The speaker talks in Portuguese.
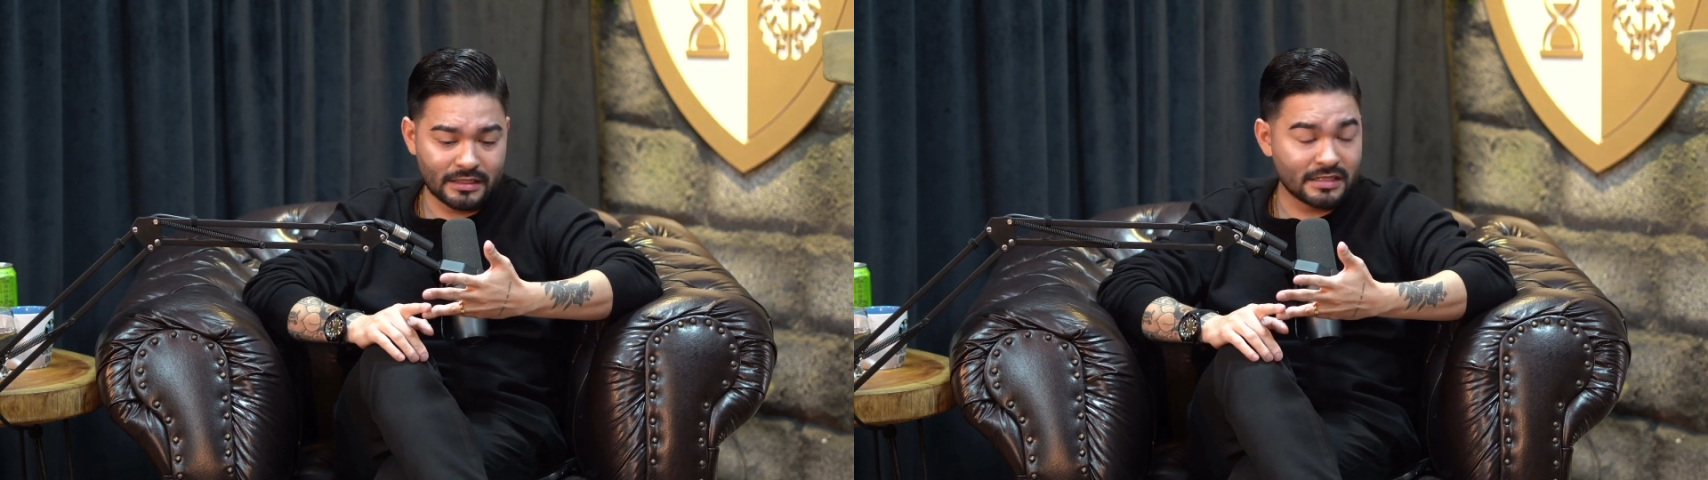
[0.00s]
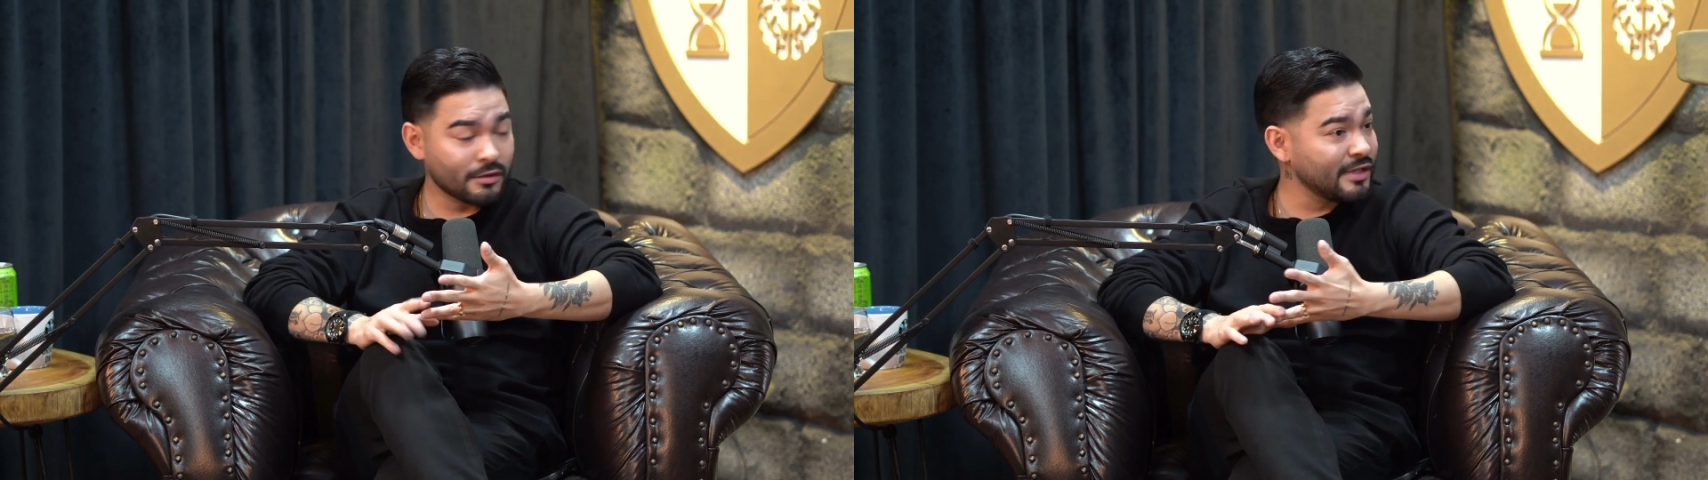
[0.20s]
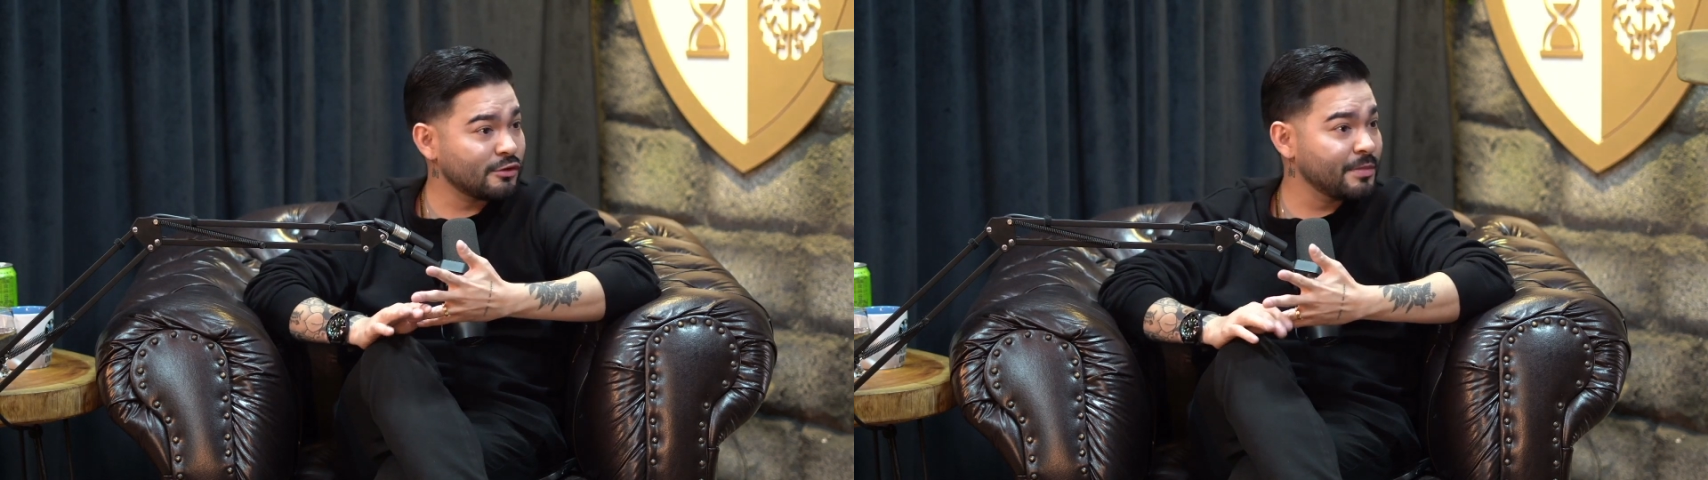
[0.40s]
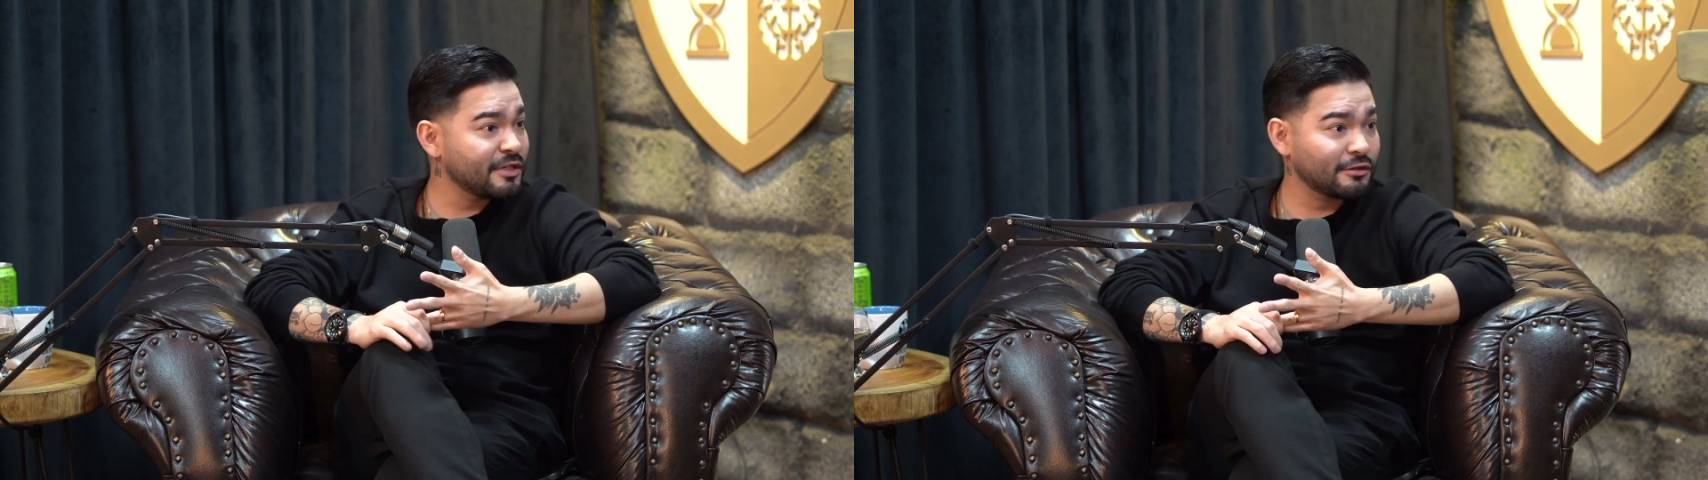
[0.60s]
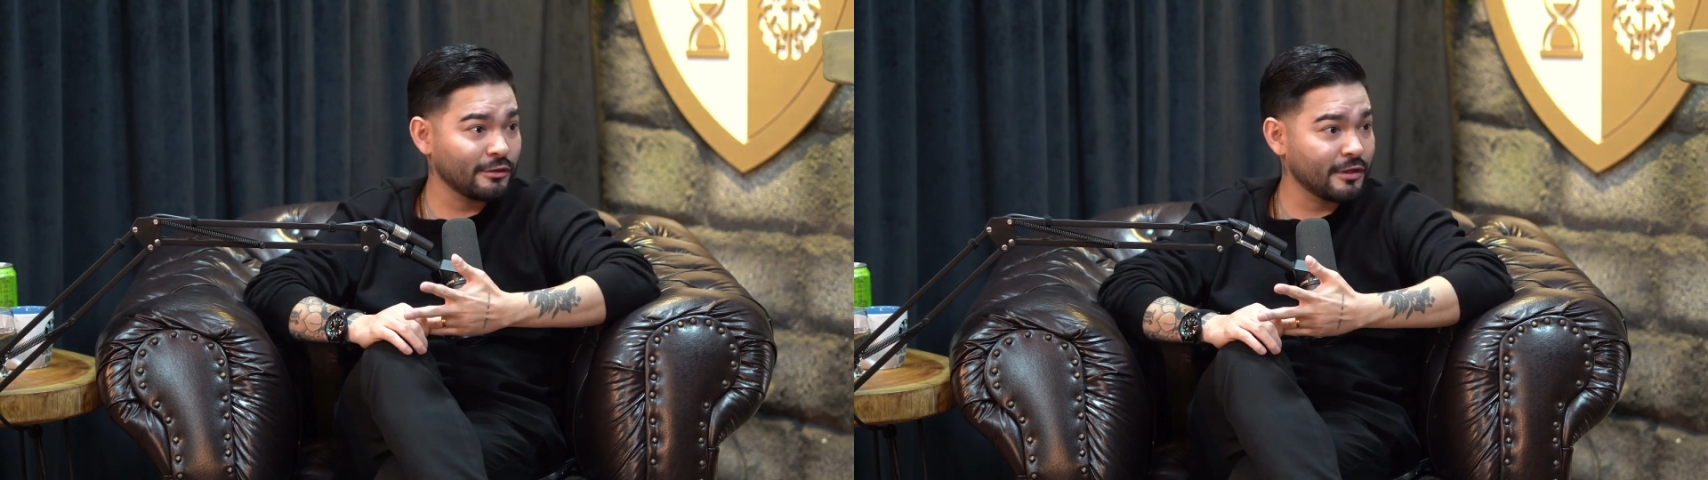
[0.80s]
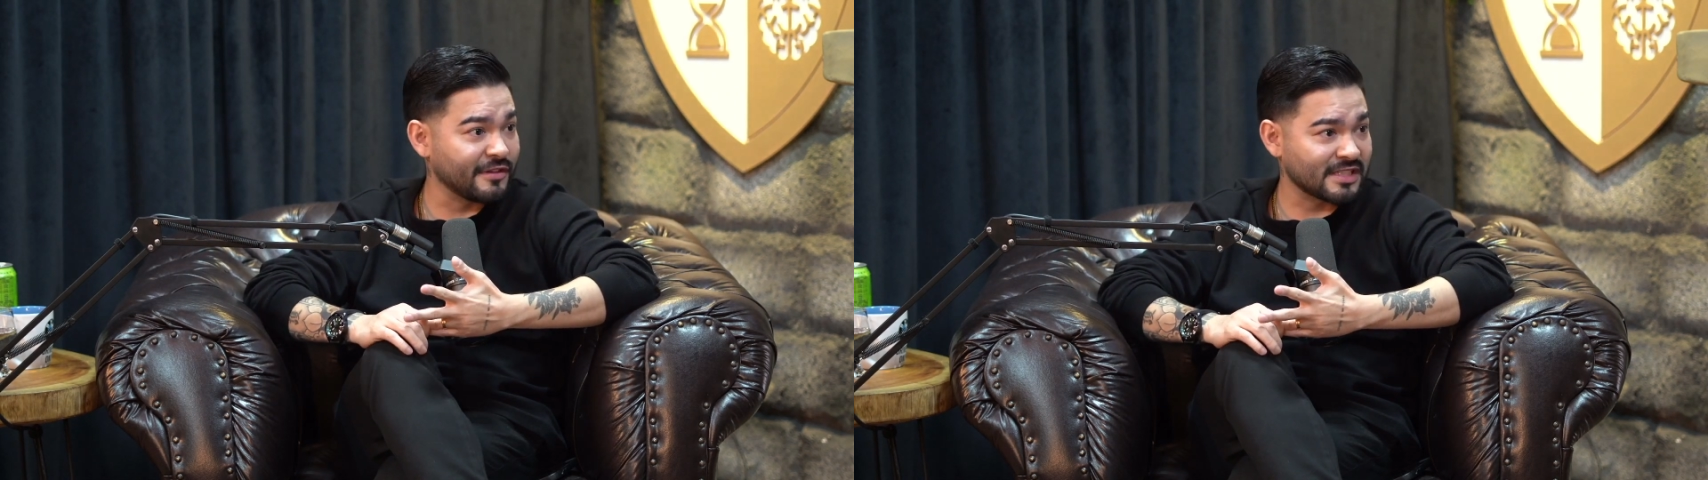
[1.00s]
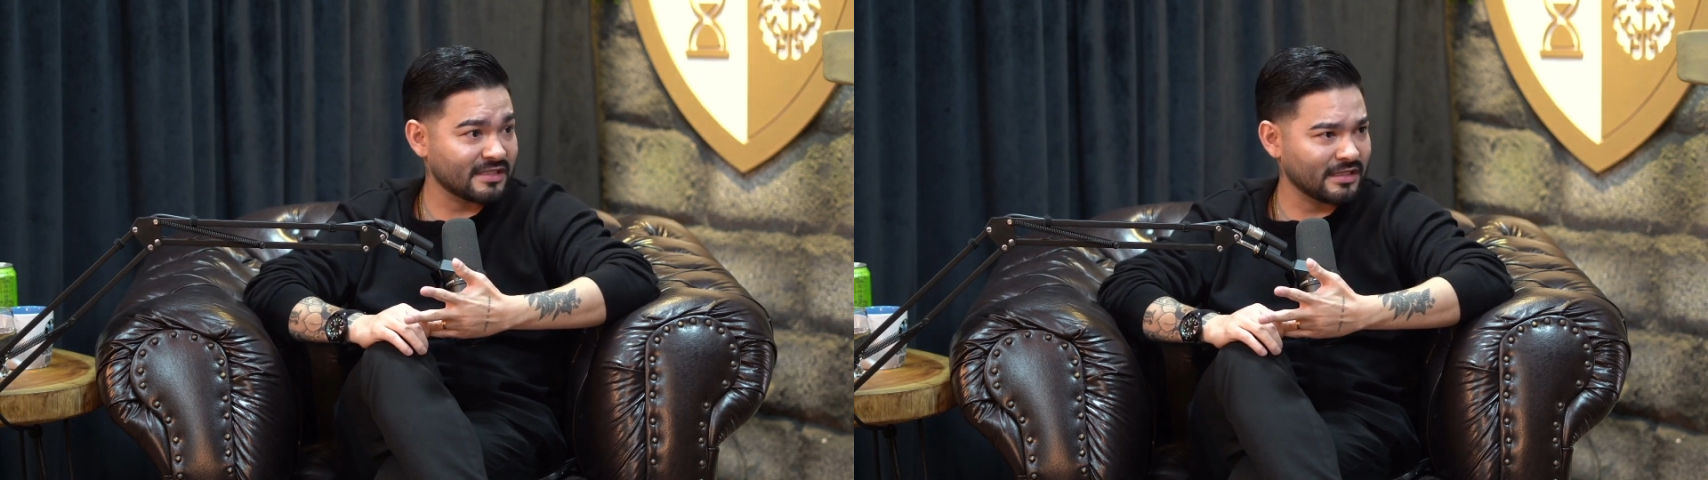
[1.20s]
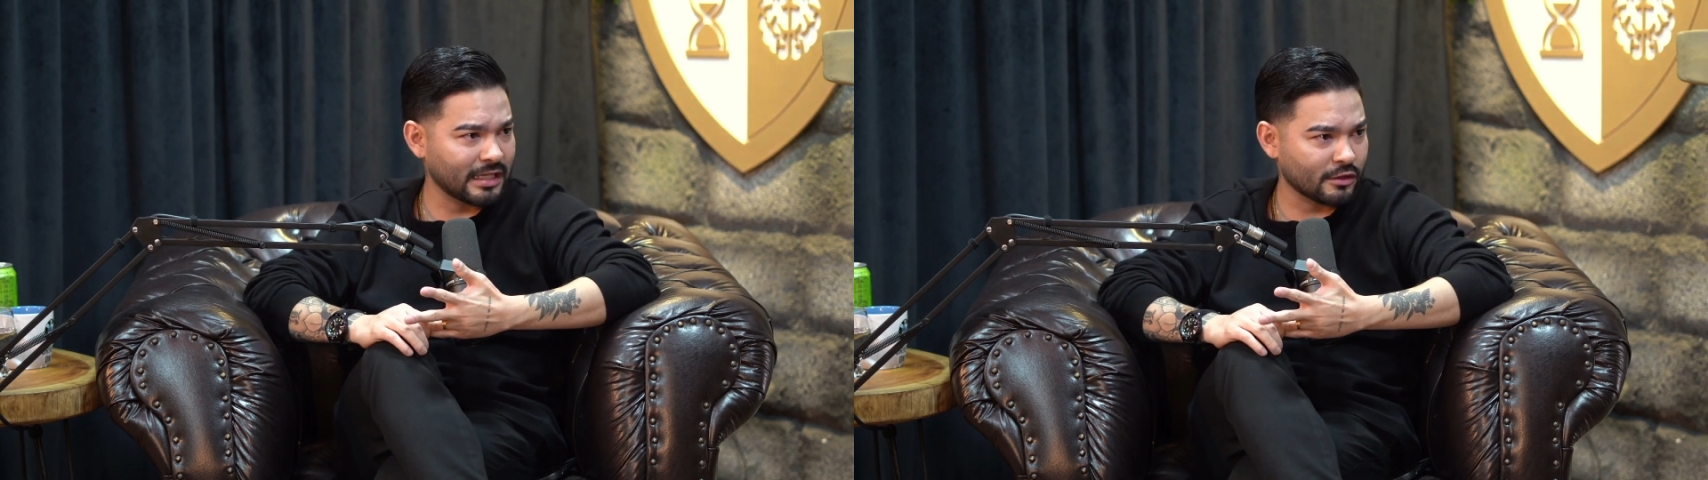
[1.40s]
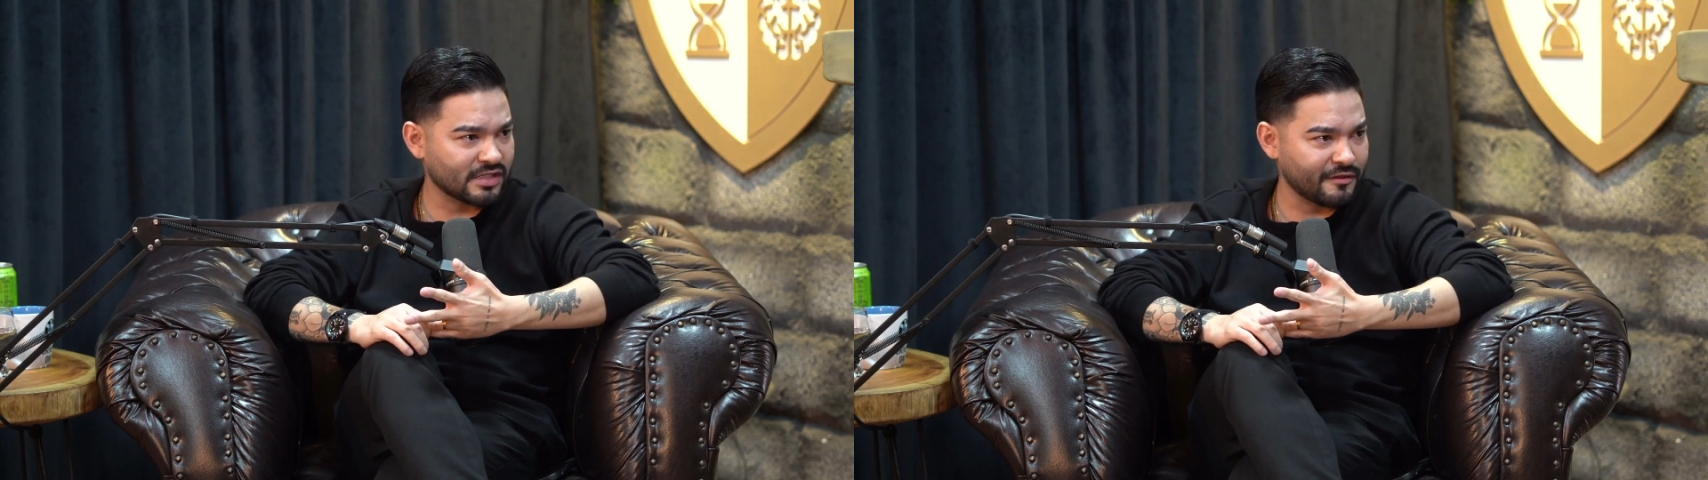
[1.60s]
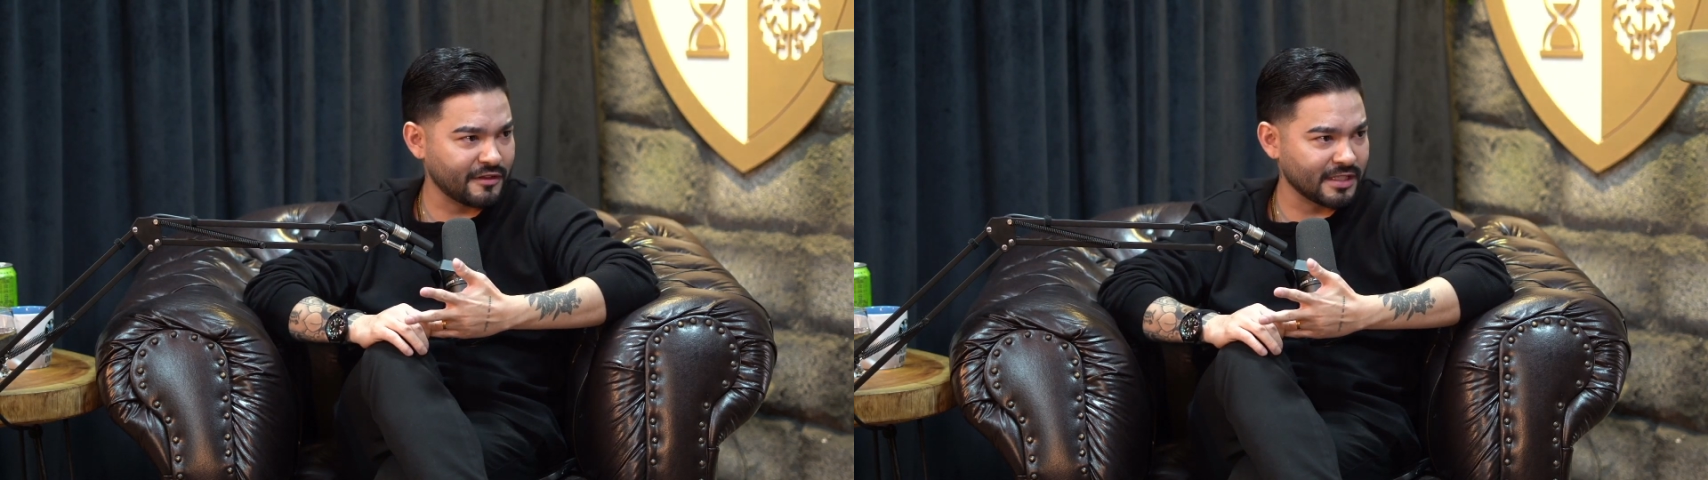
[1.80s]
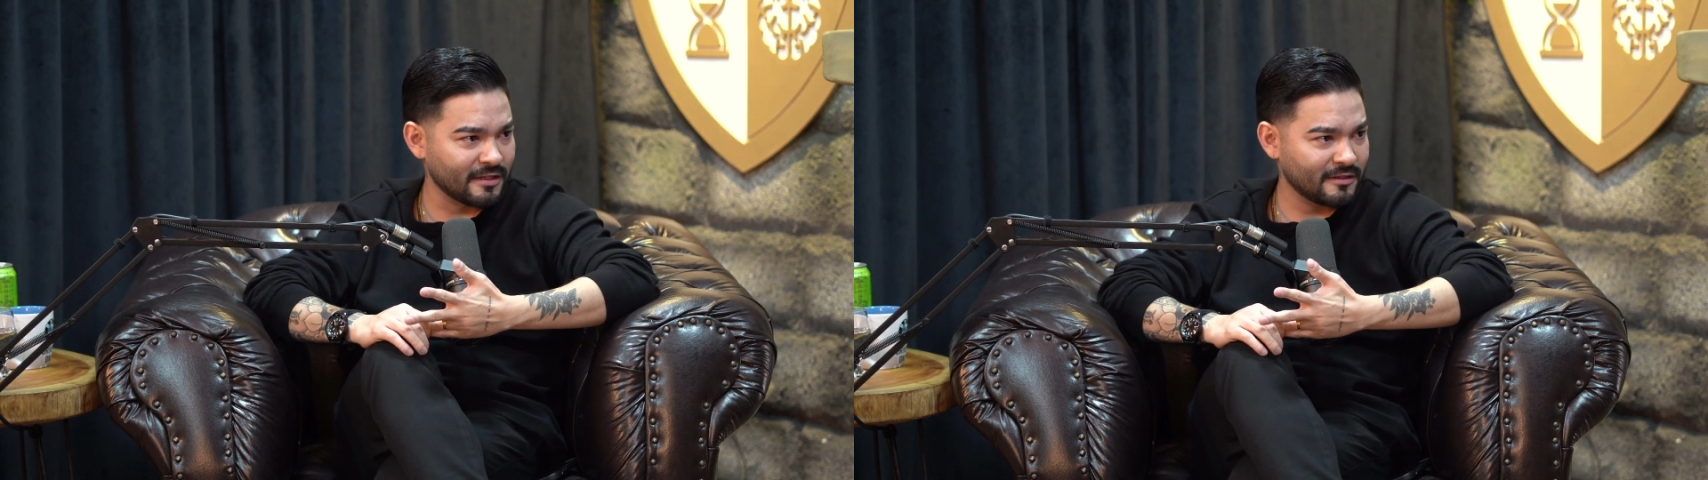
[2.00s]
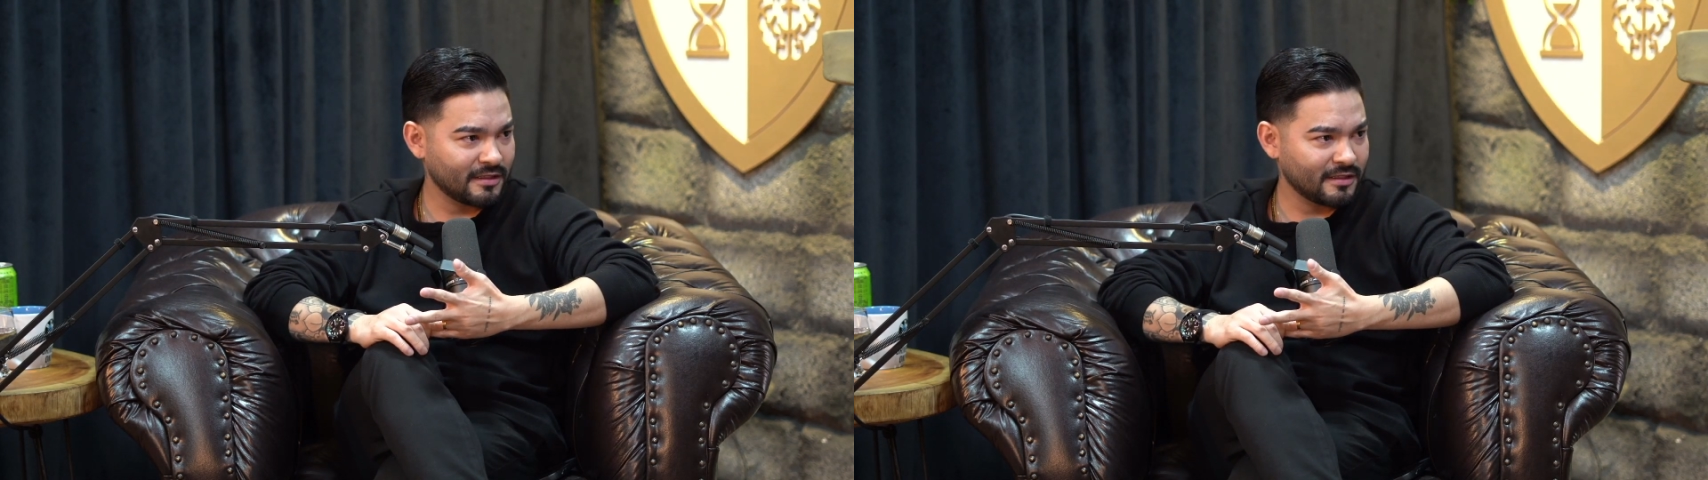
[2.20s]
são insubstituíveis na nossa vida.